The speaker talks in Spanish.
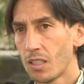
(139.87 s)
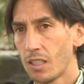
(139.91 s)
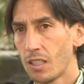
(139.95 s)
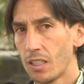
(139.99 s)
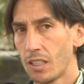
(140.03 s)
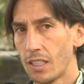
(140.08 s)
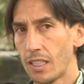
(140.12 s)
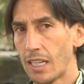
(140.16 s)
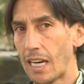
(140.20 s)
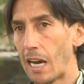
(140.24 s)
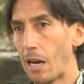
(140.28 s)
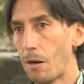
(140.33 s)

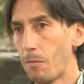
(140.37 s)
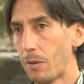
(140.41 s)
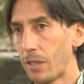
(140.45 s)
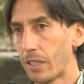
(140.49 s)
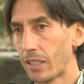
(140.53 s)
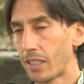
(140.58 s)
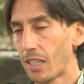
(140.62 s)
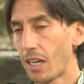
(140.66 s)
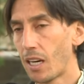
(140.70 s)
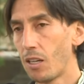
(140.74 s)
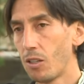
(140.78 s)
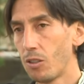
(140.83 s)
Eh, ha
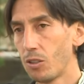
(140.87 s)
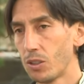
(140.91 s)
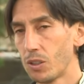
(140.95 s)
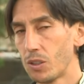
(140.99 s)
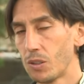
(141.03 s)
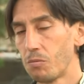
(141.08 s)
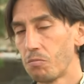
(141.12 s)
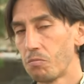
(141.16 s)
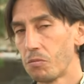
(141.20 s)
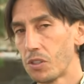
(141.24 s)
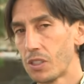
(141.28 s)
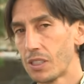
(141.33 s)
marcado.
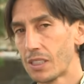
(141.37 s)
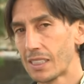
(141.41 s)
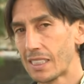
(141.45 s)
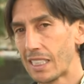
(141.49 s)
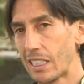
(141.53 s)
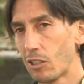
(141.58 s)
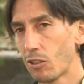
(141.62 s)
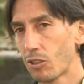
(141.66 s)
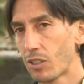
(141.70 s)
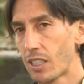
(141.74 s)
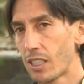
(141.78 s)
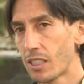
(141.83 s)
Entonces
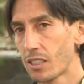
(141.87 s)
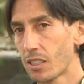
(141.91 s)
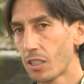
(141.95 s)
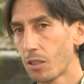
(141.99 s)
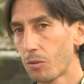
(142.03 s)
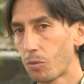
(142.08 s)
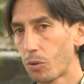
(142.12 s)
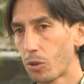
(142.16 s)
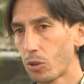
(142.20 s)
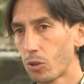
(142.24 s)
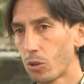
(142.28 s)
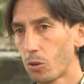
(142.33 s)
creo que ese
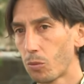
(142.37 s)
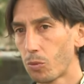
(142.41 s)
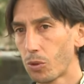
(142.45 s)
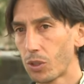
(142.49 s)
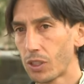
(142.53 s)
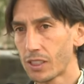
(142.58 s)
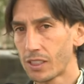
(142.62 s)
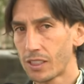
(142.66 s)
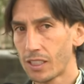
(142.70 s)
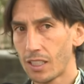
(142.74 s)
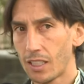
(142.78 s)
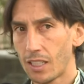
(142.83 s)
de pronto
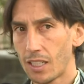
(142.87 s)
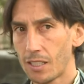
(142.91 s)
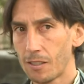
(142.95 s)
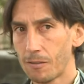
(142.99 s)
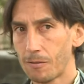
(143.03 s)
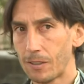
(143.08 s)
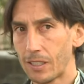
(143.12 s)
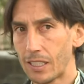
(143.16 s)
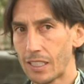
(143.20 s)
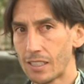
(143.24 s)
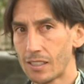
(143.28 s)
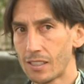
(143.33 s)
puede ser la
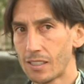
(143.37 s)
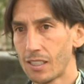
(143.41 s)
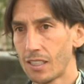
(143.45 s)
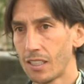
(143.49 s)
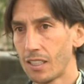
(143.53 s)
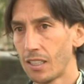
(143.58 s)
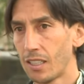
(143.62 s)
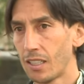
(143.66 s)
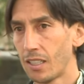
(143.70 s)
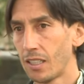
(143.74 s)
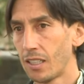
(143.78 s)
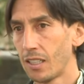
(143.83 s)

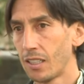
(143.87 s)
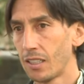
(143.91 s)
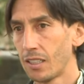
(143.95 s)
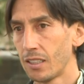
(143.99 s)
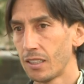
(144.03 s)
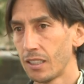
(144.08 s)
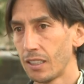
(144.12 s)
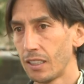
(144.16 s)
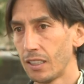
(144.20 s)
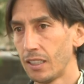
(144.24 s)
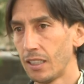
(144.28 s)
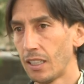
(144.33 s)
diferencia
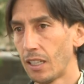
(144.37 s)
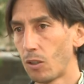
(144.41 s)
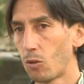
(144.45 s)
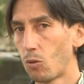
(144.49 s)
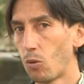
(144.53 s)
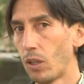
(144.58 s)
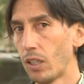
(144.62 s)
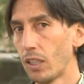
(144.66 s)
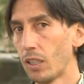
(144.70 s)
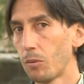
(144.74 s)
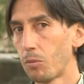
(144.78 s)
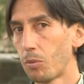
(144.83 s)
en la
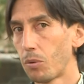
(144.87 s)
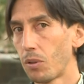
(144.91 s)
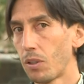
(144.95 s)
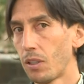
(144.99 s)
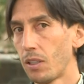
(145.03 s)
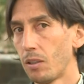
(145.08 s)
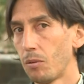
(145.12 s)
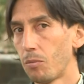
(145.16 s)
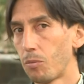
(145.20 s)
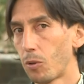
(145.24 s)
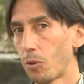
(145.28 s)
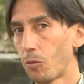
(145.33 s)
cual
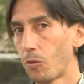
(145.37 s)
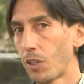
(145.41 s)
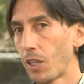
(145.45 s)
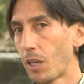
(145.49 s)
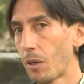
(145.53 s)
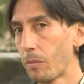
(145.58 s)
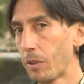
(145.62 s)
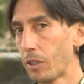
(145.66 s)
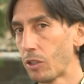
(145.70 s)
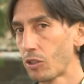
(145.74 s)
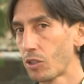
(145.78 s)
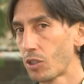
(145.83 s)
el profe
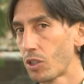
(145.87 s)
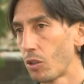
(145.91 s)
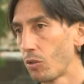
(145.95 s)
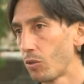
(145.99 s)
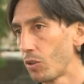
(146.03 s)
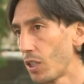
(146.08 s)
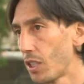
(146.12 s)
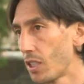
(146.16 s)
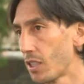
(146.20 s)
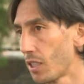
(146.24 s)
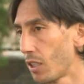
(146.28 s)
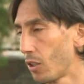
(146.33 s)
Gamero está
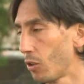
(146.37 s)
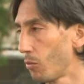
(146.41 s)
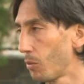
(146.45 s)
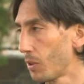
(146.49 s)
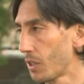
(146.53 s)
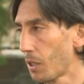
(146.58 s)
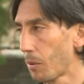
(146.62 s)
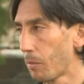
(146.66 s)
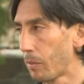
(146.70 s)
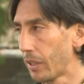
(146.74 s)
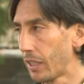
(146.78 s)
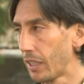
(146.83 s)
utilizando
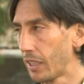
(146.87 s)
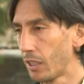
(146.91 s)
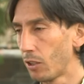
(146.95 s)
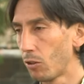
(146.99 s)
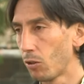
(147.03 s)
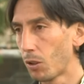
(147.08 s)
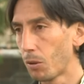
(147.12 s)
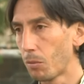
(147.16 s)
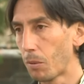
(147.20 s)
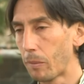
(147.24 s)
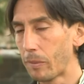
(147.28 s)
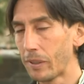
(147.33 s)
más a Pereira
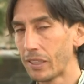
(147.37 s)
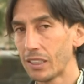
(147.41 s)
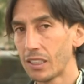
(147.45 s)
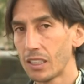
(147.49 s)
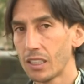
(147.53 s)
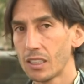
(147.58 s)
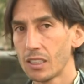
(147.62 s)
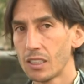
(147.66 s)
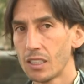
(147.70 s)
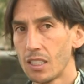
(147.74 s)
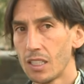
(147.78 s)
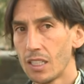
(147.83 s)

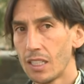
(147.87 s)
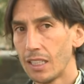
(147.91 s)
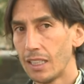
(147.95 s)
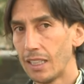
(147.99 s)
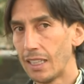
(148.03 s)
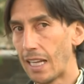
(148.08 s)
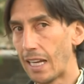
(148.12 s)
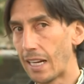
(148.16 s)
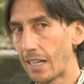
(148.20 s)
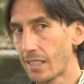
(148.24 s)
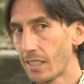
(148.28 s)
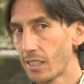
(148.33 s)
últimamente.
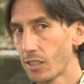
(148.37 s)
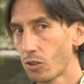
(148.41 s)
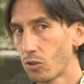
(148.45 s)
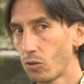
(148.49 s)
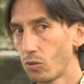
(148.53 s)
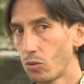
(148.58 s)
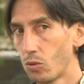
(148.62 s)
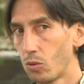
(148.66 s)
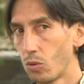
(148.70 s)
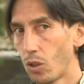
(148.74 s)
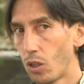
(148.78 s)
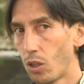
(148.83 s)
Larry es
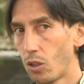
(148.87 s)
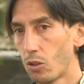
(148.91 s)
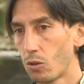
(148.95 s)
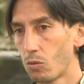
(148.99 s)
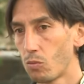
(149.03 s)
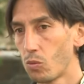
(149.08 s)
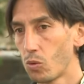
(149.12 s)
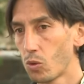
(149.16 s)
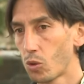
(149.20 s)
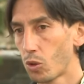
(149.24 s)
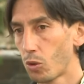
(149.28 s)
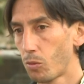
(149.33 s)
un jugador
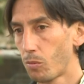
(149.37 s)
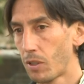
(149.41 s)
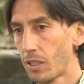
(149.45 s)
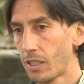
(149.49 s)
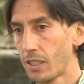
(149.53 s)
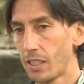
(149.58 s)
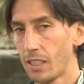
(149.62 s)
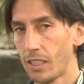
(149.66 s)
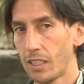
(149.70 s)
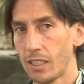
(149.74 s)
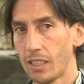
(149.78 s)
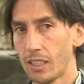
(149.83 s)
mucho
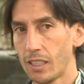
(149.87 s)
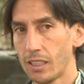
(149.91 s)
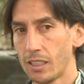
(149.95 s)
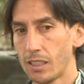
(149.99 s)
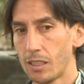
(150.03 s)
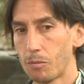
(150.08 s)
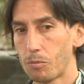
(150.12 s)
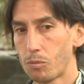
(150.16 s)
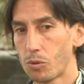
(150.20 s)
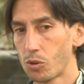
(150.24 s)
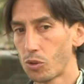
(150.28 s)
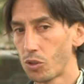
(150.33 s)
más de,
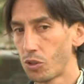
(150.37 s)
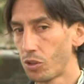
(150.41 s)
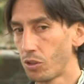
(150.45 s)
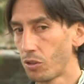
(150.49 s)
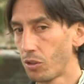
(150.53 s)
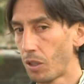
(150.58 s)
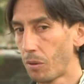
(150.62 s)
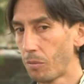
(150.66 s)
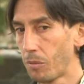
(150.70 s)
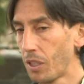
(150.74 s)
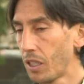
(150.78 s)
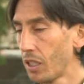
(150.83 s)

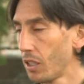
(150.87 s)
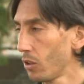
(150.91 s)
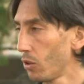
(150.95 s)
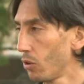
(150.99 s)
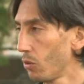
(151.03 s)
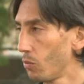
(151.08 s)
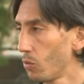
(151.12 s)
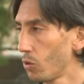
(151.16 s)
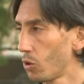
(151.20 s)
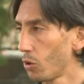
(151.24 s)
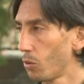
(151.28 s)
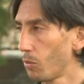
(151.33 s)

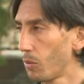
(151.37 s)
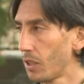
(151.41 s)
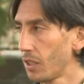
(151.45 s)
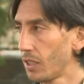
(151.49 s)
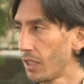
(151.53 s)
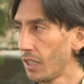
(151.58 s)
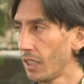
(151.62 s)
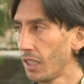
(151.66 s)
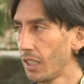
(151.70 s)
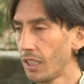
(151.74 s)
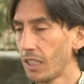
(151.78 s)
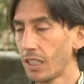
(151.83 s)
posicionamiento, mucho más
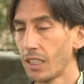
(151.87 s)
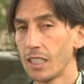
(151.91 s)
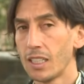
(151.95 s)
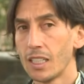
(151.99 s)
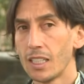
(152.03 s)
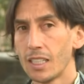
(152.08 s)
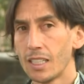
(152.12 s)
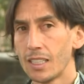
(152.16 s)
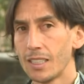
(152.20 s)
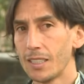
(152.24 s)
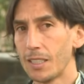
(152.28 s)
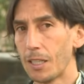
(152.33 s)
de,
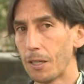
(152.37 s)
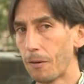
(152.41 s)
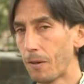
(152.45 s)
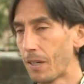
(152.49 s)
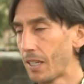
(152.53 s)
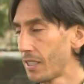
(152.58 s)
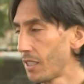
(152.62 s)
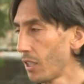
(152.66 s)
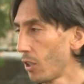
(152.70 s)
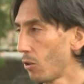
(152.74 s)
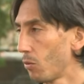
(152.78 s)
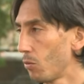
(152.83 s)
de,
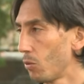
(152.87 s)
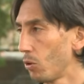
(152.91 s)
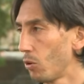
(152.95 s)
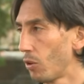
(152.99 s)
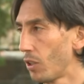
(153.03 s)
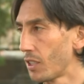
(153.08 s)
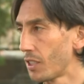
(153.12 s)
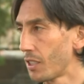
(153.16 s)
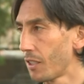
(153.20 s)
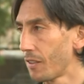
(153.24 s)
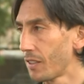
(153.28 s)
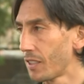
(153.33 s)
base como
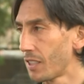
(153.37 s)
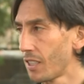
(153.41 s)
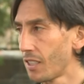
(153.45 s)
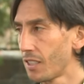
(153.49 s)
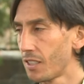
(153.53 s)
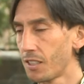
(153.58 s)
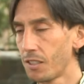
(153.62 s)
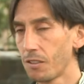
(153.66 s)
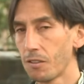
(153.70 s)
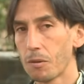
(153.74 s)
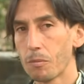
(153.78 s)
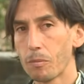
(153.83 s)
lo hace a
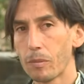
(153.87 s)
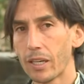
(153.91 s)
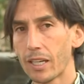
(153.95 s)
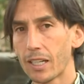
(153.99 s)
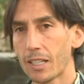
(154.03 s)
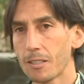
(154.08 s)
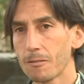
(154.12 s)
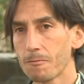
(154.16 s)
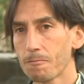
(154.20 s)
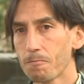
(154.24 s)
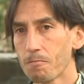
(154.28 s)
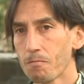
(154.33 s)
veces Steven
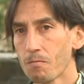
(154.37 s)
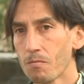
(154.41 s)
Vega